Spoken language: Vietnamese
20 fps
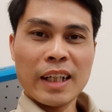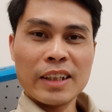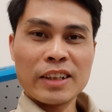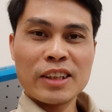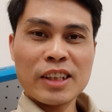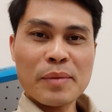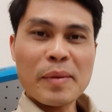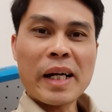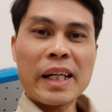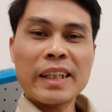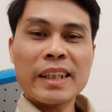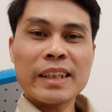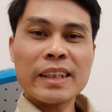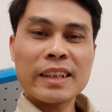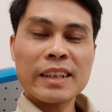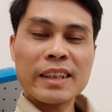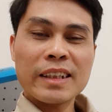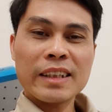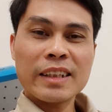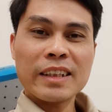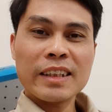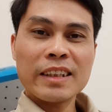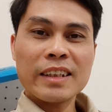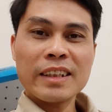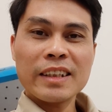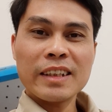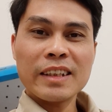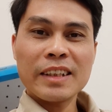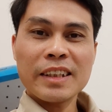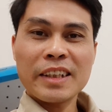chữa bệnh
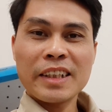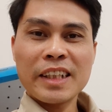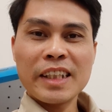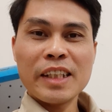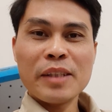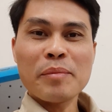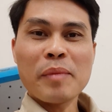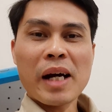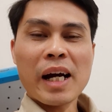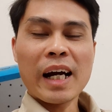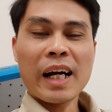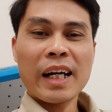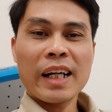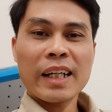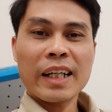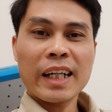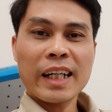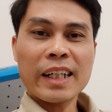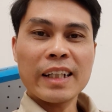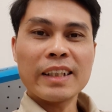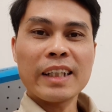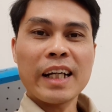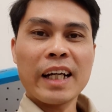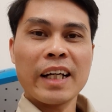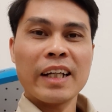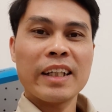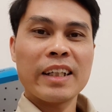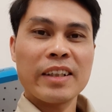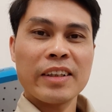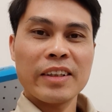khi mà cái cơ thể
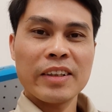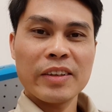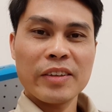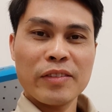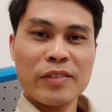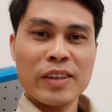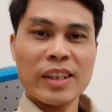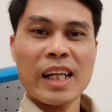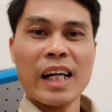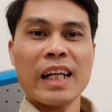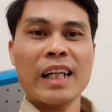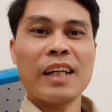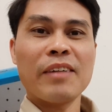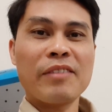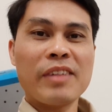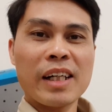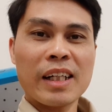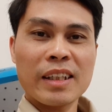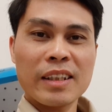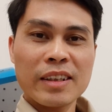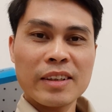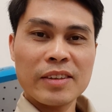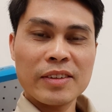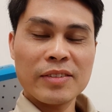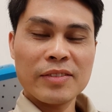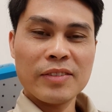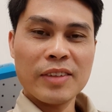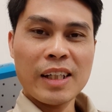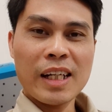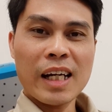vẫn đang làm việc,
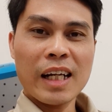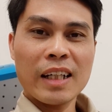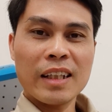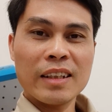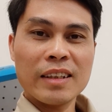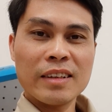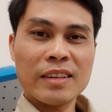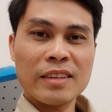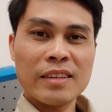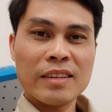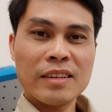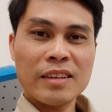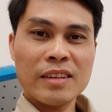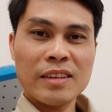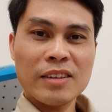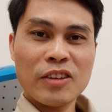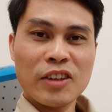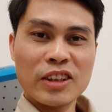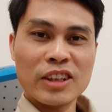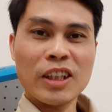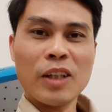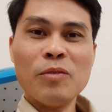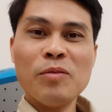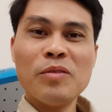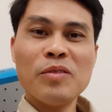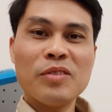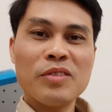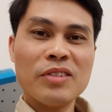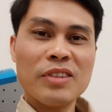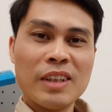vẫn đang còn sống.
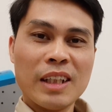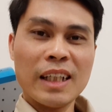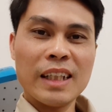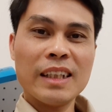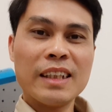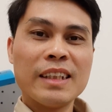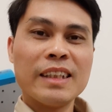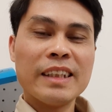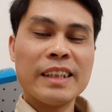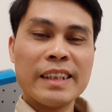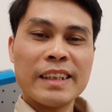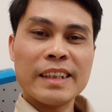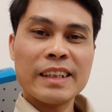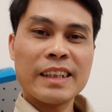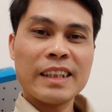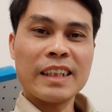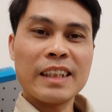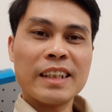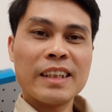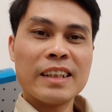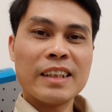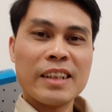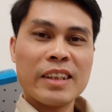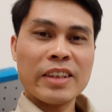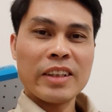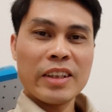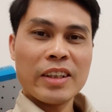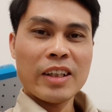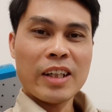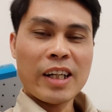Đó. Thì
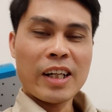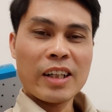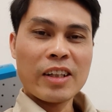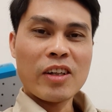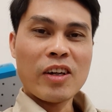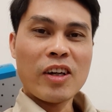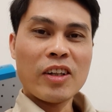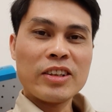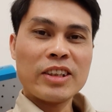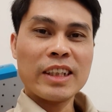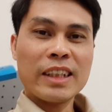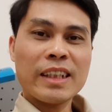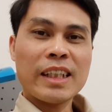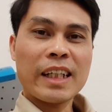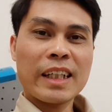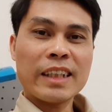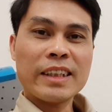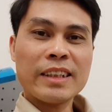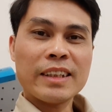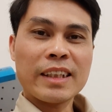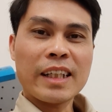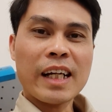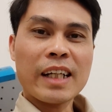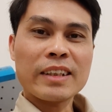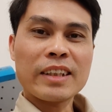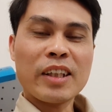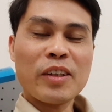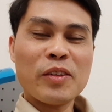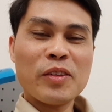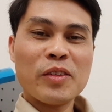đó chính là cái sự khác
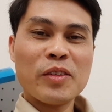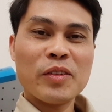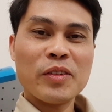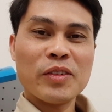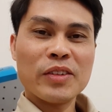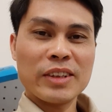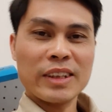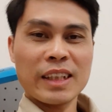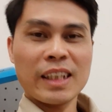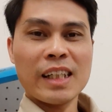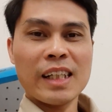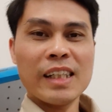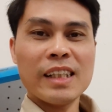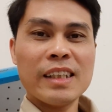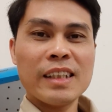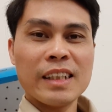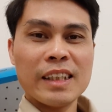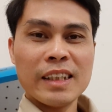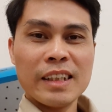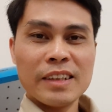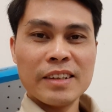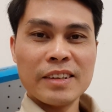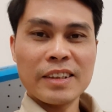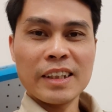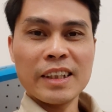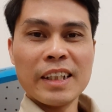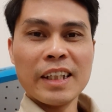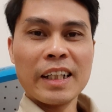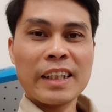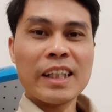nhau giữa
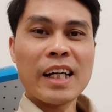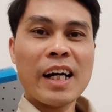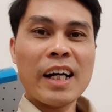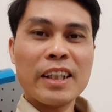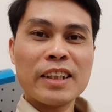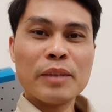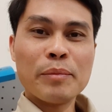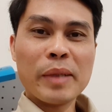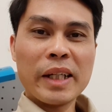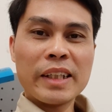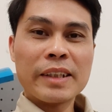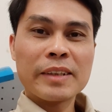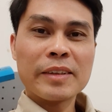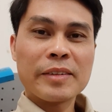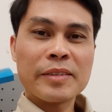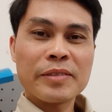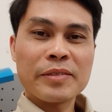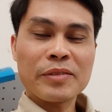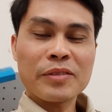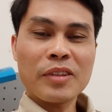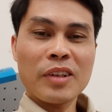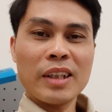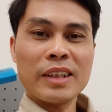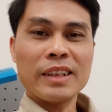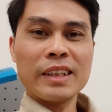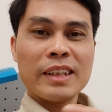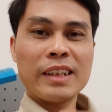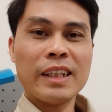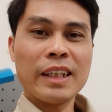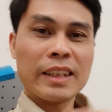những người thợ như mình,
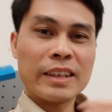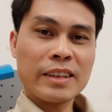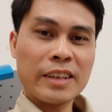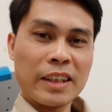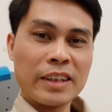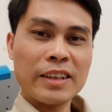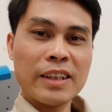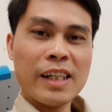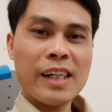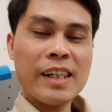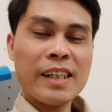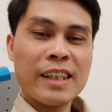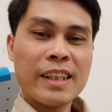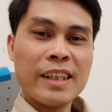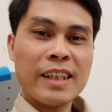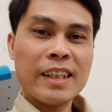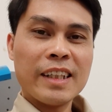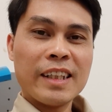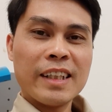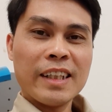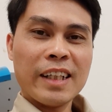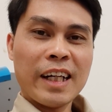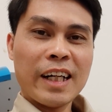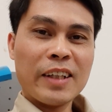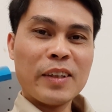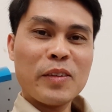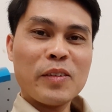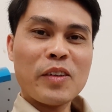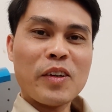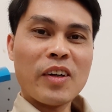những người sửa chữa. Nó
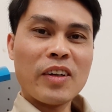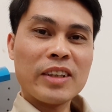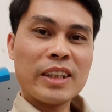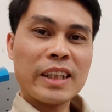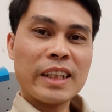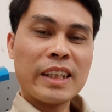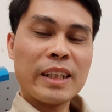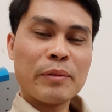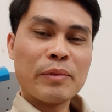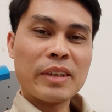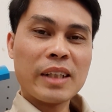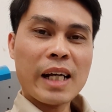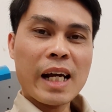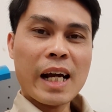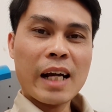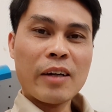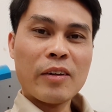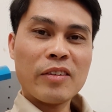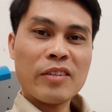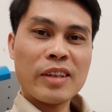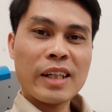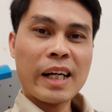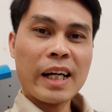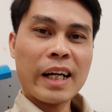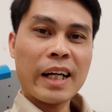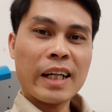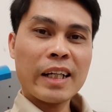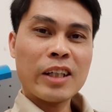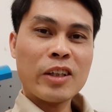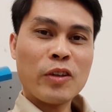cũng có những cái niềm tự hào
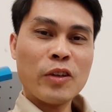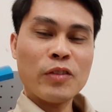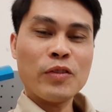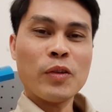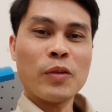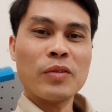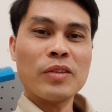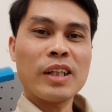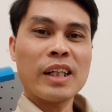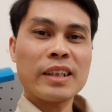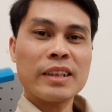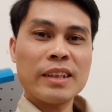là khôi phục được